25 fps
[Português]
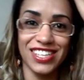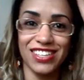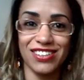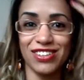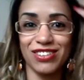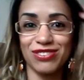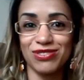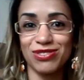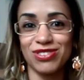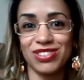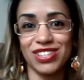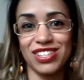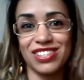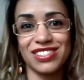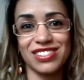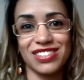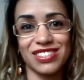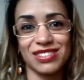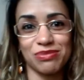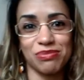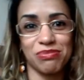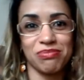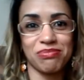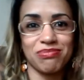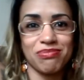Não sei
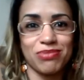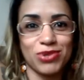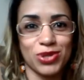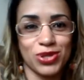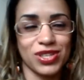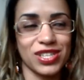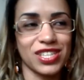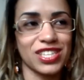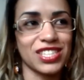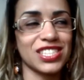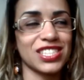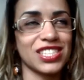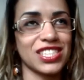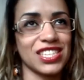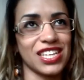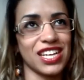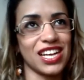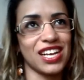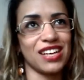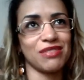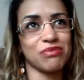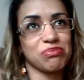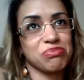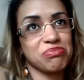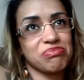se
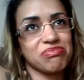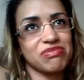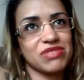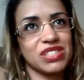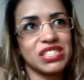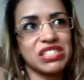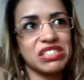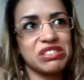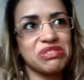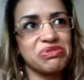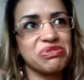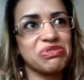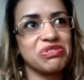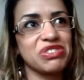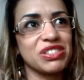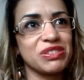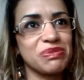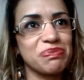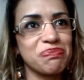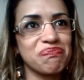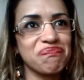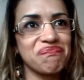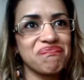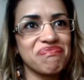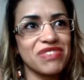procrastinar, mas enfim.
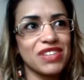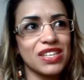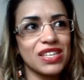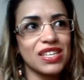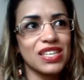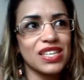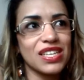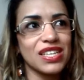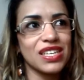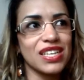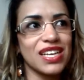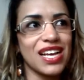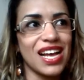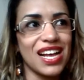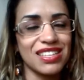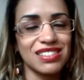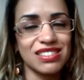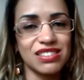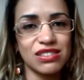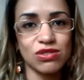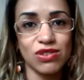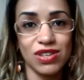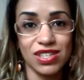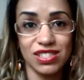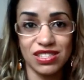A
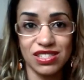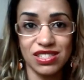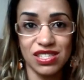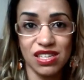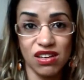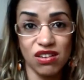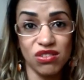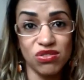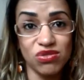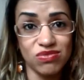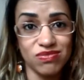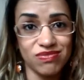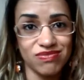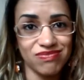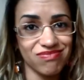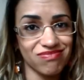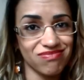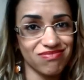situação.